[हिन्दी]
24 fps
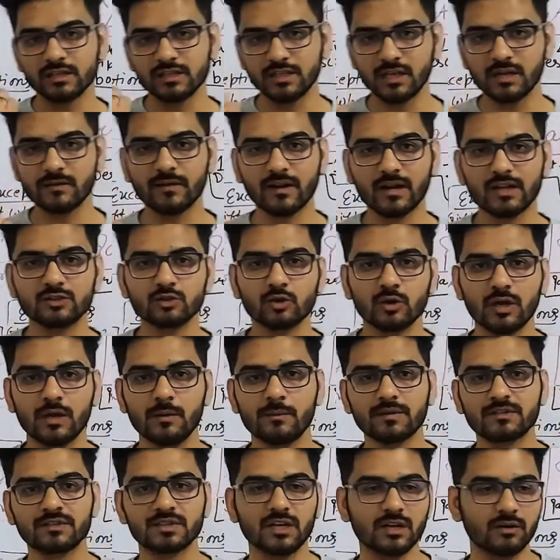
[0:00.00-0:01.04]
ये वाला जो ए
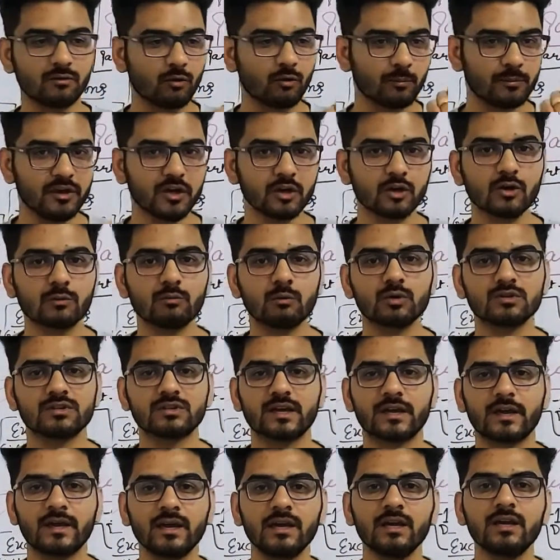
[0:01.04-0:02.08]
पर्सन है वो बी को
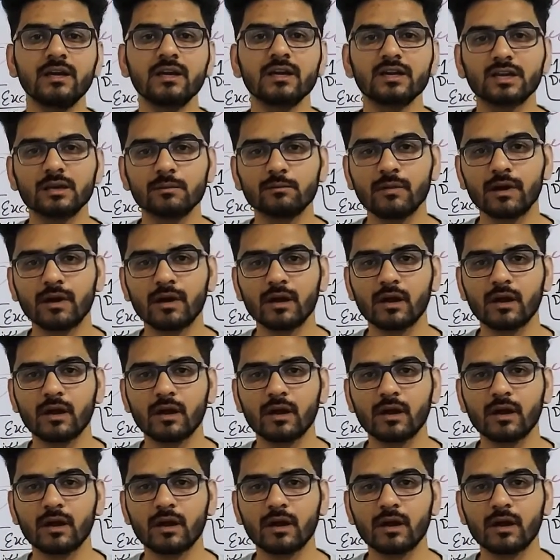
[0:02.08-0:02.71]
बोलता है कि मैं